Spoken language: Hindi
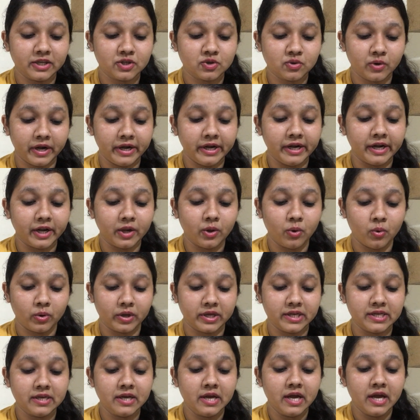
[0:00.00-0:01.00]
की जो एंट्री
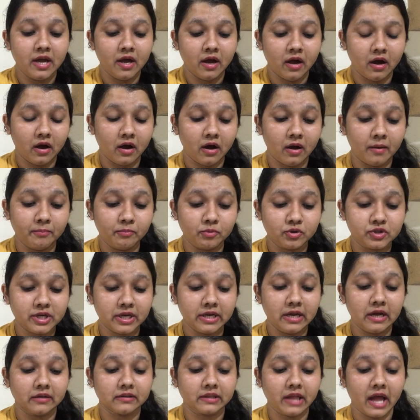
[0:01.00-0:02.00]
होगी uh,
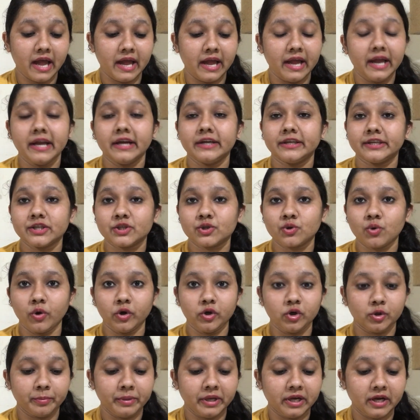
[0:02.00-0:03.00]
मुझे लगता है इट इज़
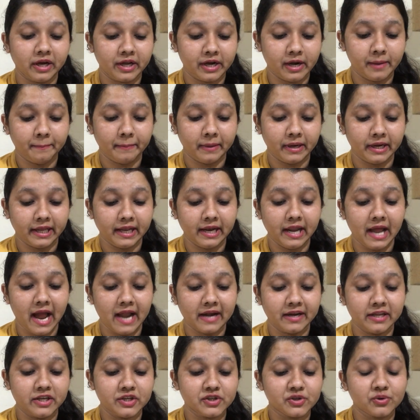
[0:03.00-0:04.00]
गोइंग टू बी करण पटेल
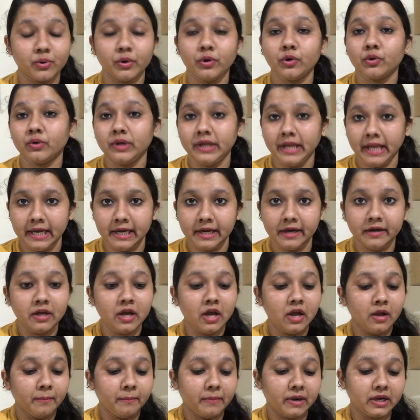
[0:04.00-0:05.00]
एंड ही इज़ गोइंग टू नील इट
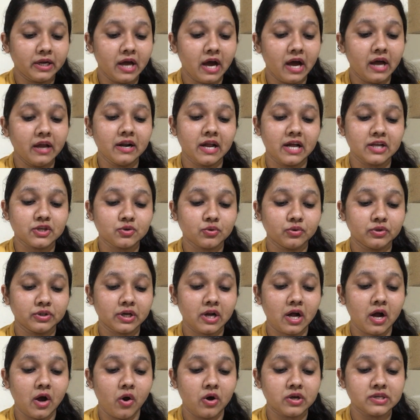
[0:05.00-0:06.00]
बट हाँ
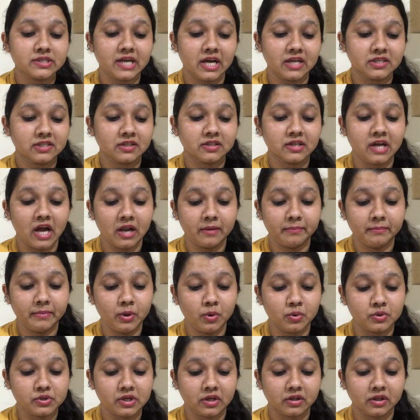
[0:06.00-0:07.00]
राजकुंद्रा और साजिद खान भी
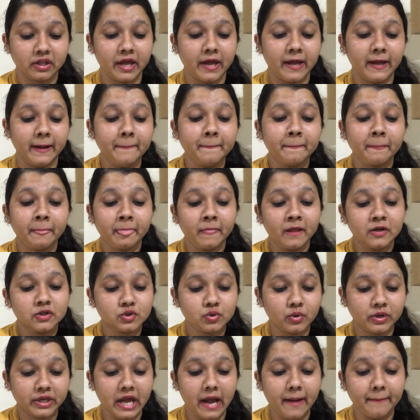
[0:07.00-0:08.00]
हो सकते हैं
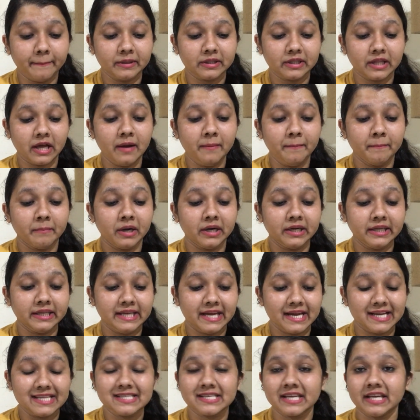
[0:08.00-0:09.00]
सो क्या पता बट
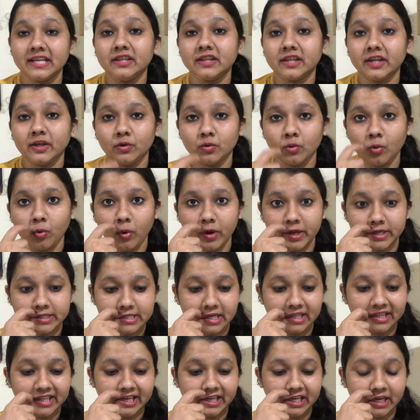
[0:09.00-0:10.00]
येस yes, इन तीनों को एक
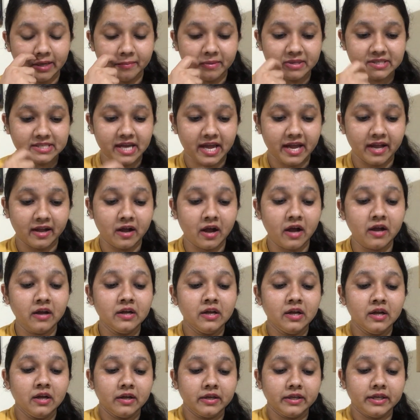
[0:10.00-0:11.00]
साथ देखने मजा आएगा
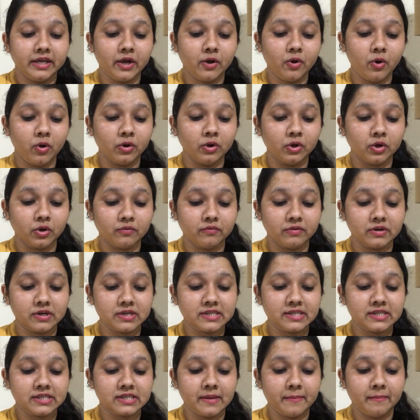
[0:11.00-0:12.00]
ये
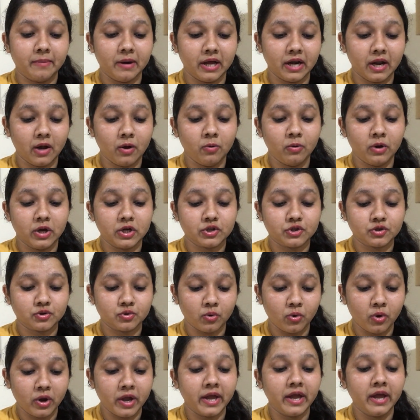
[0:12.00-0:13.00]
कॉन्ट्रोवर्सी से भरा हुआ
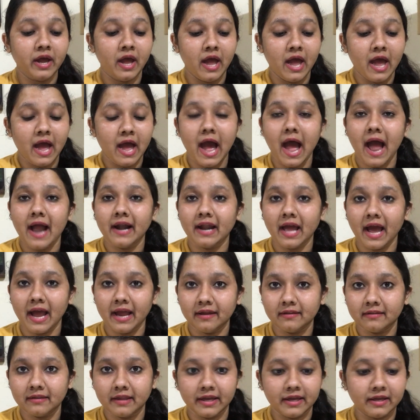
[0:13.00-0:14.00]
शो है एंड
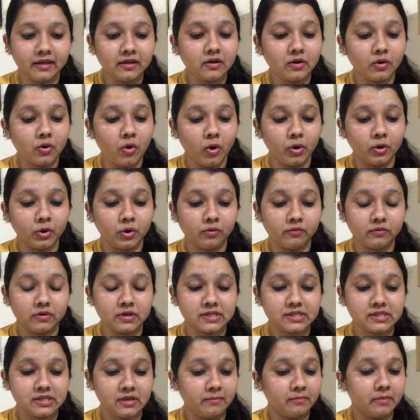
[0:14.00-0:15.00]
आई थिंक
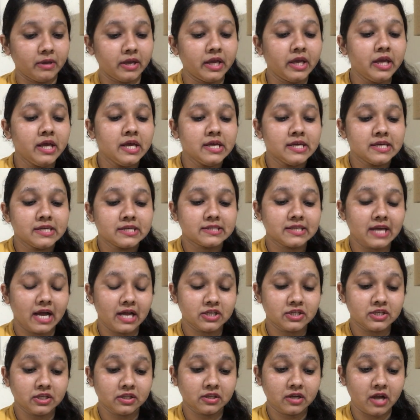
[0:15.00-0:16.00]
कॉन्ट्रोवर्सी में
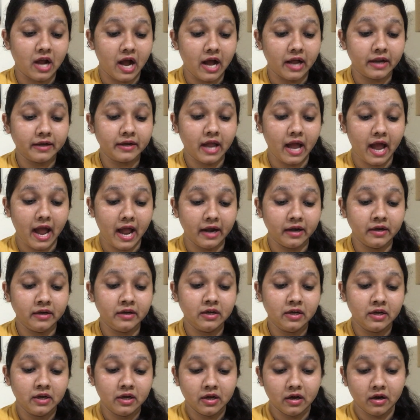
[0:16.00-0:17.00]
साजिद खान
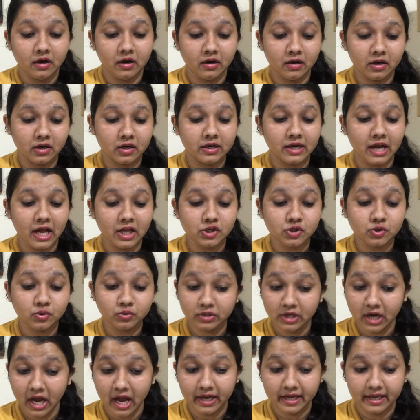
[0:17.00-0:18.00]
एंड
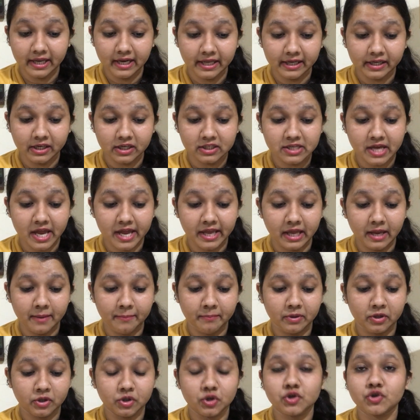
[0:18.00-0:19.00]
राजकुंद्रा आगे लेकर जाएंगे
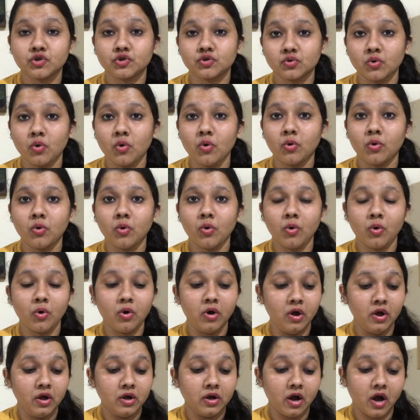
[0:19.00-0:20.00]
बट द शो को
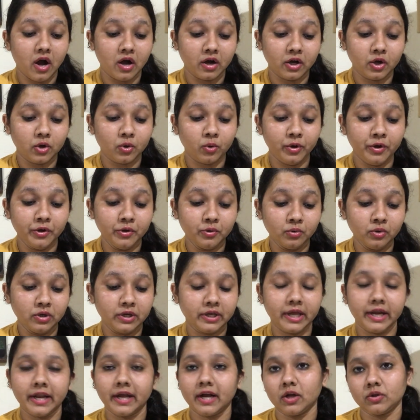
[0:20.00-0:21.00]
अगर कोई रूल
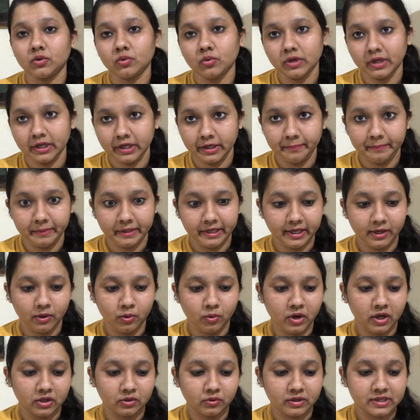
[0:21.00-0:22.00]
करेगा तो करण पटेल
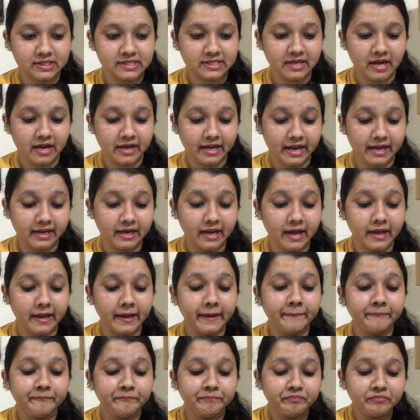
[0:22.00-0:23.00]
होगा तो किसी का कहना
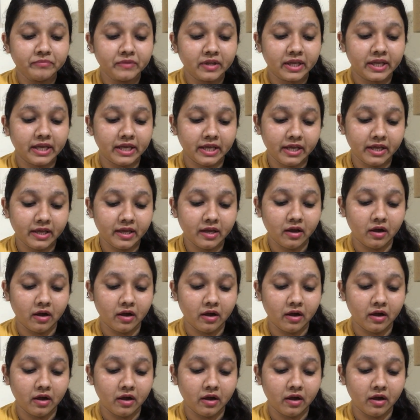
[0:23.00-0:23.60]
है कि